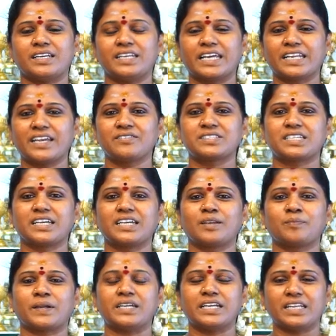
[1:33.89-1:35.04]
நிறைய
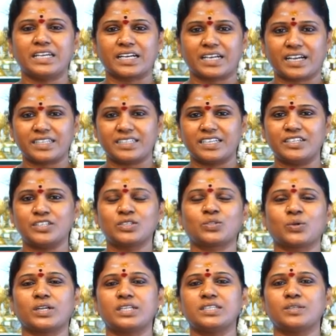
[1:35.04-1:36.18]
விஷயங்கள் பண்ணுறீங்கக்கா இதை இன்னும்
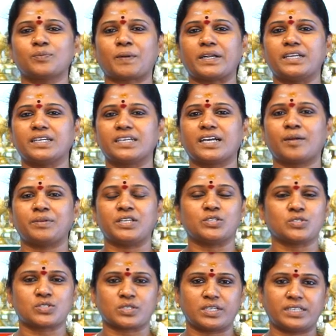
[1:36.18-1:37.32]
தொடர்ந்து பண்ணுங்க
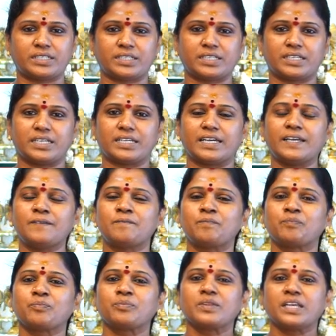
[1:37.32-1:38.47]
அப்படின்னும் சொல்லிகிட்டு இருக்கீங்க
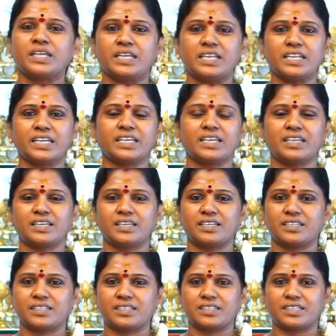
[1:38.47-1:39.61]
இன்றைக்கி
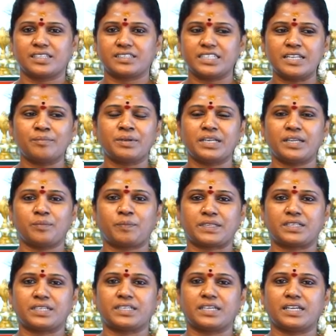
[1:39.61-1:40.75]
தினமணி
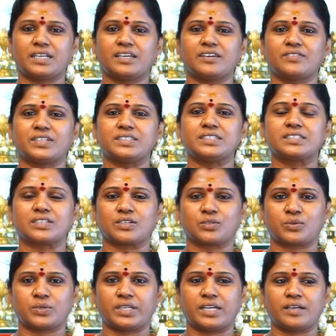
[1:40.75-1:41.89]
பத்திரிகையில்
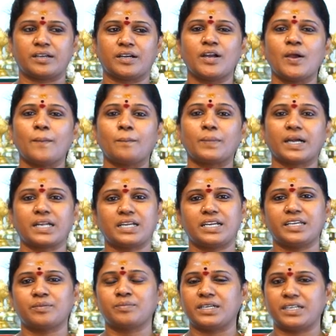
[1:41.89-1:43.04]
வந்திருக்கக்கூடிய
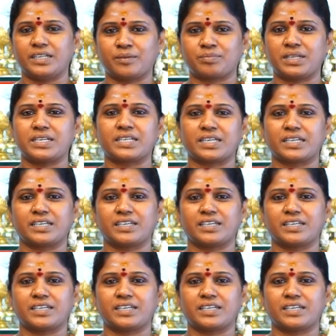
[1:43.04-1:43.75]
மகளிர் மணி அப்படின்ற